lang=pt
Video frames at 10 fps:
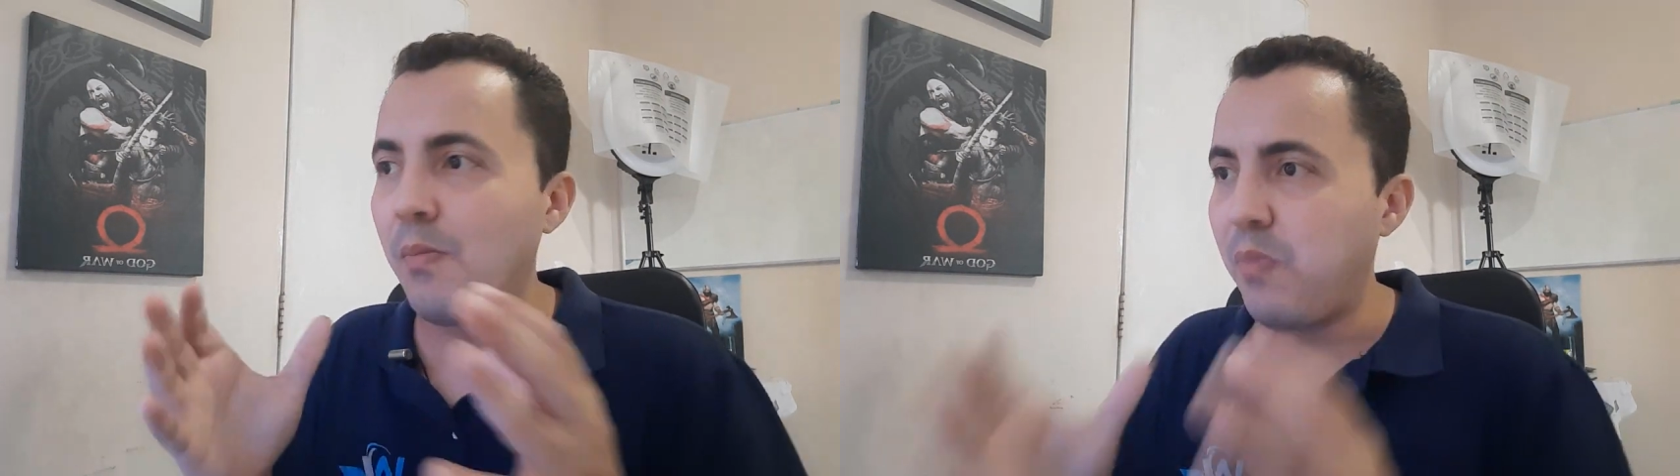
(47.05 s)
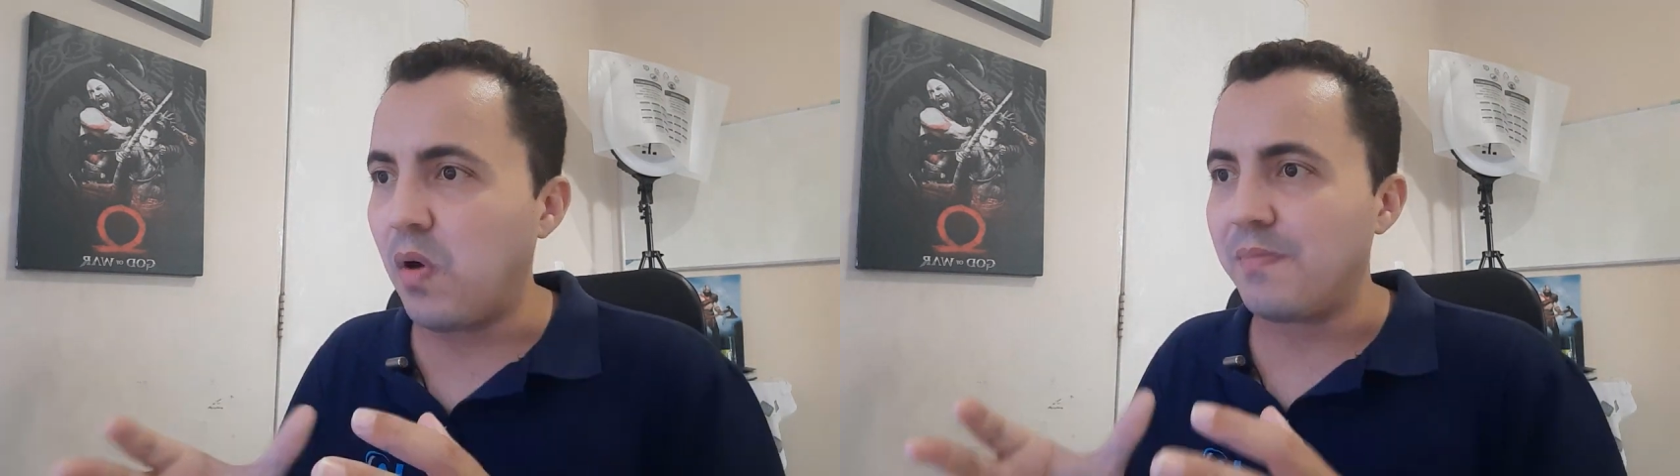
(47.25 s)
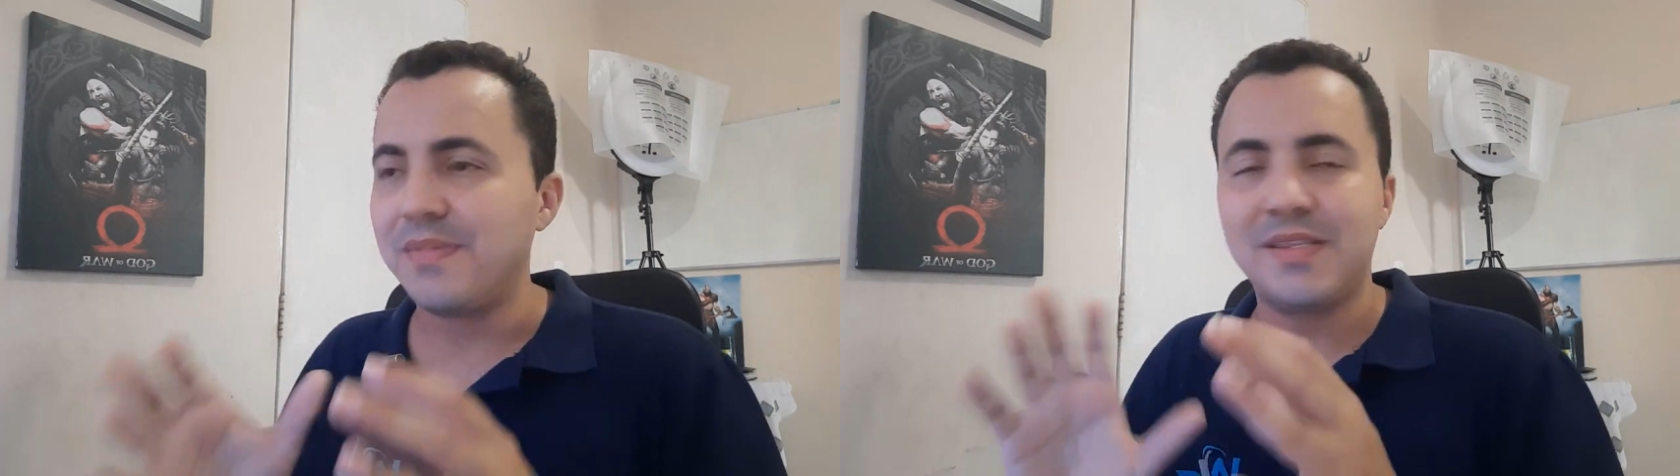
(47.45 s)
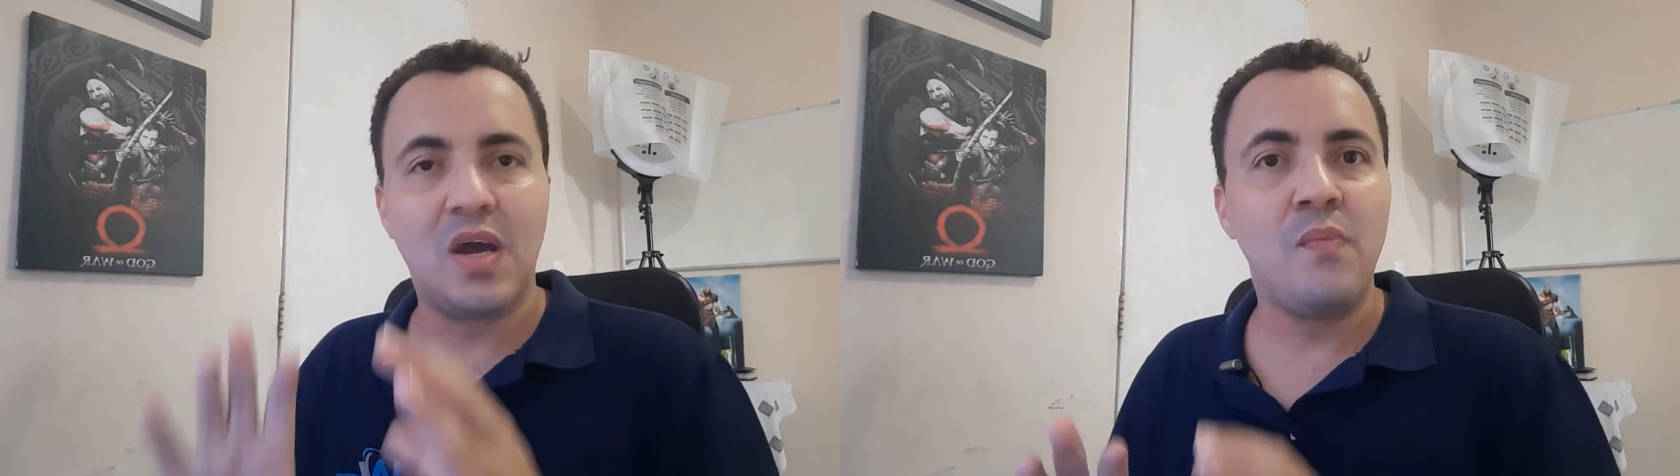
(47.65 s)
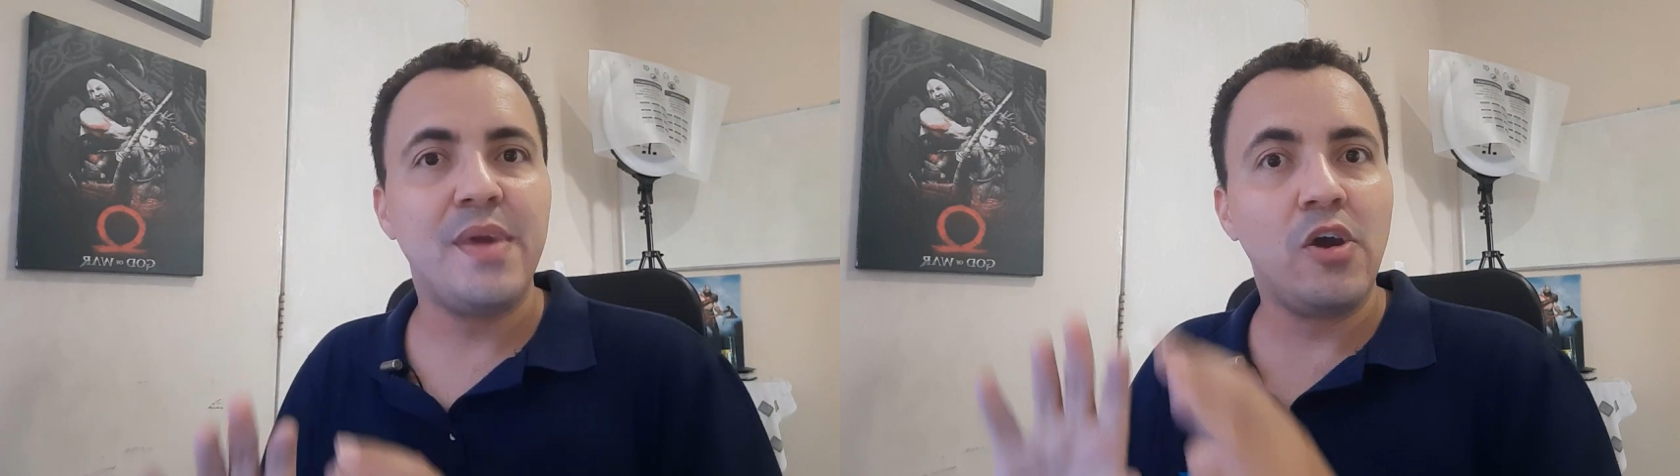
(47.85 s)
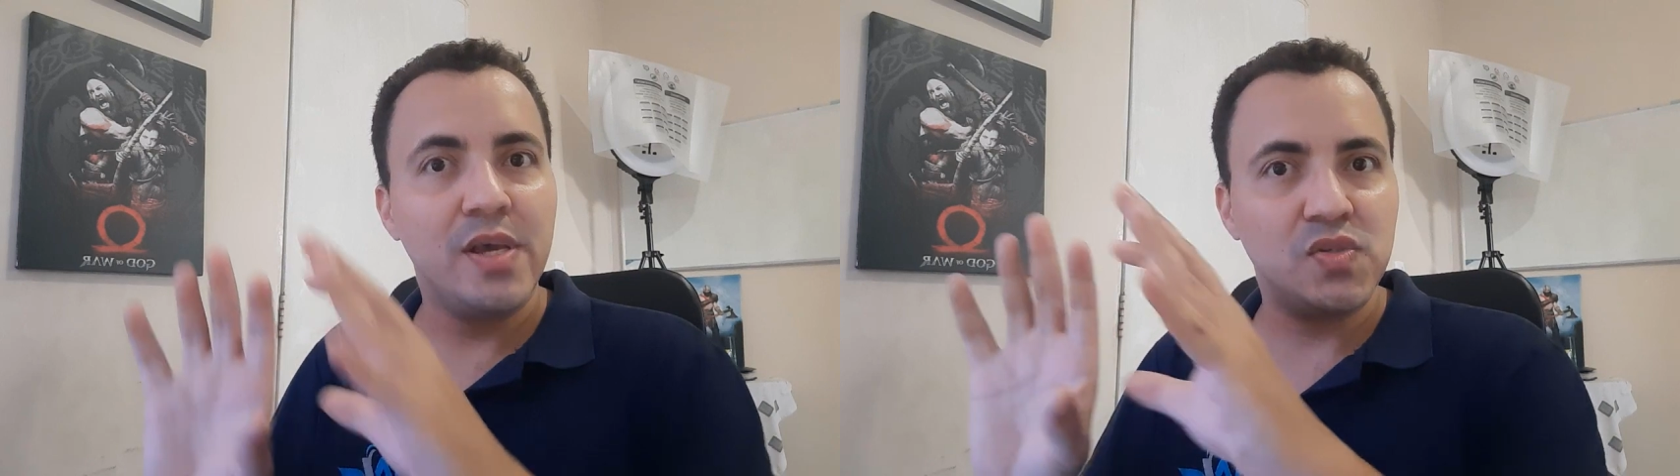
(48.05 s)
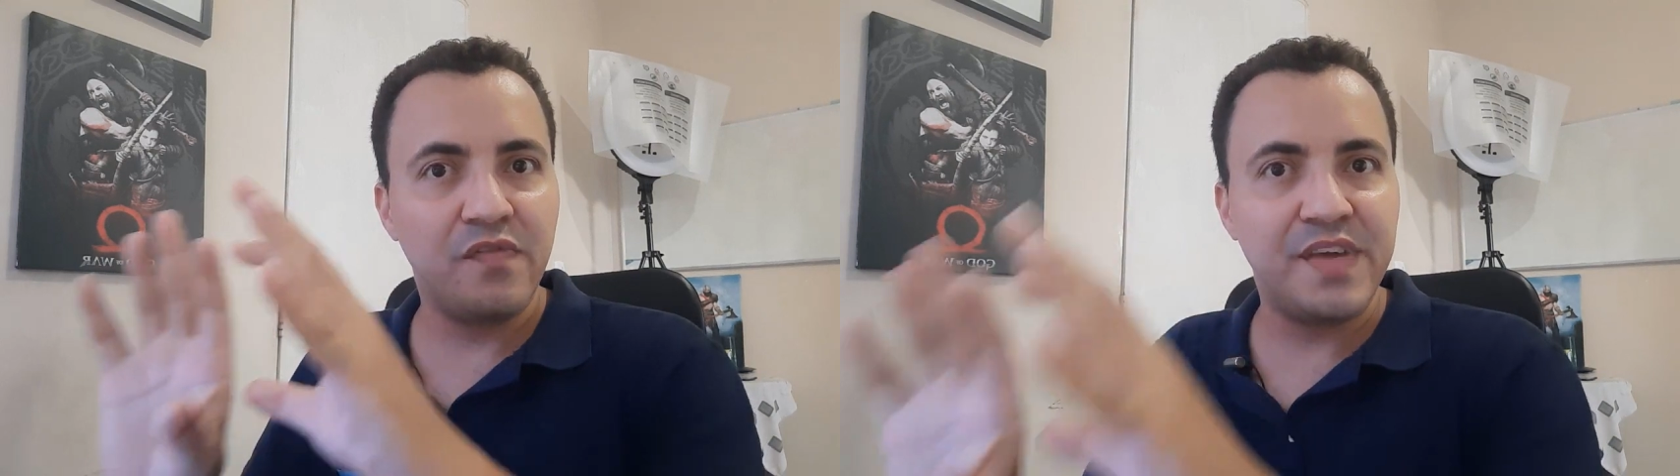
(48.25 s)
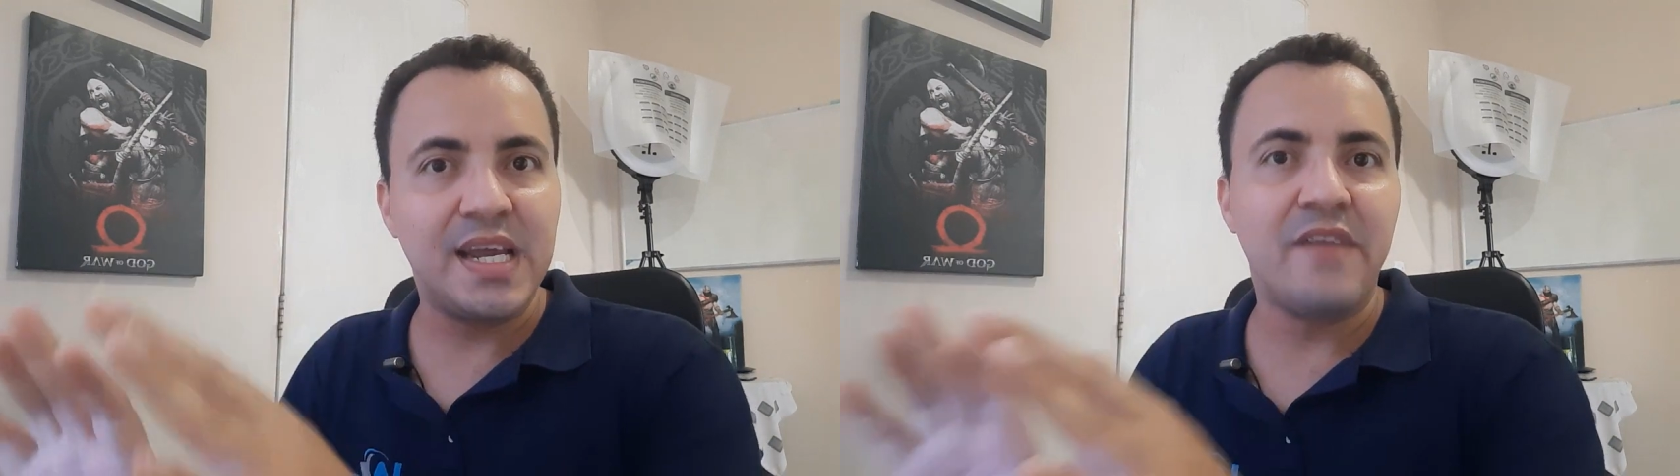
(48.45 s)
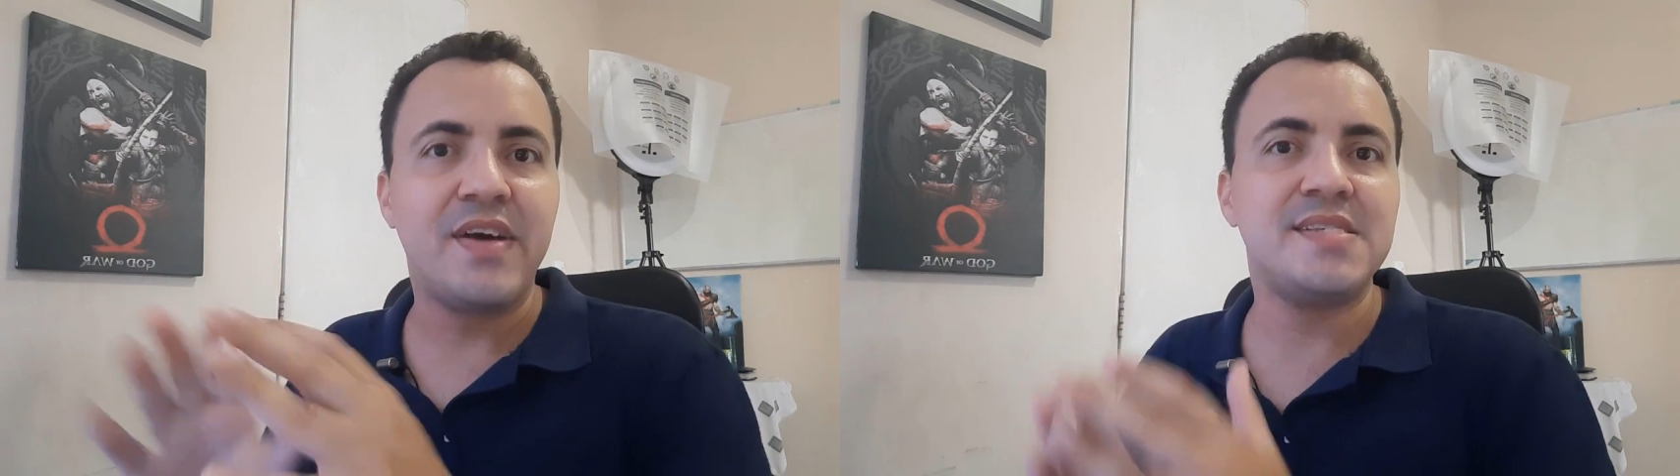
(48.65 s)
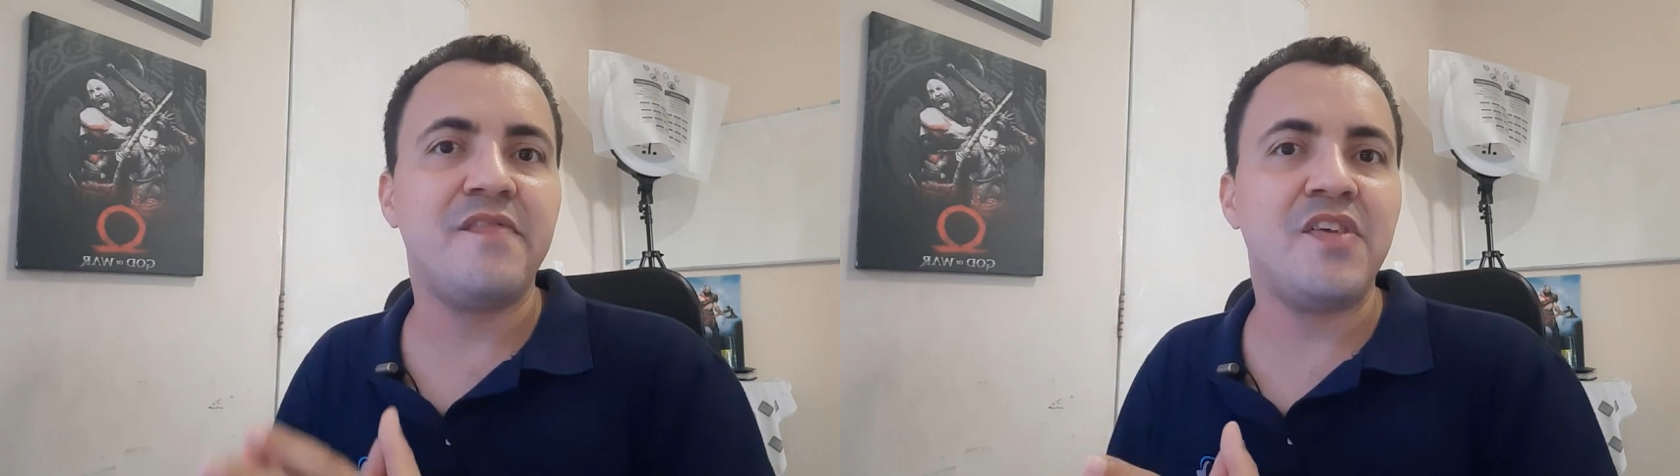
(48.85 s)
Bom, então eu resolvi gravar esse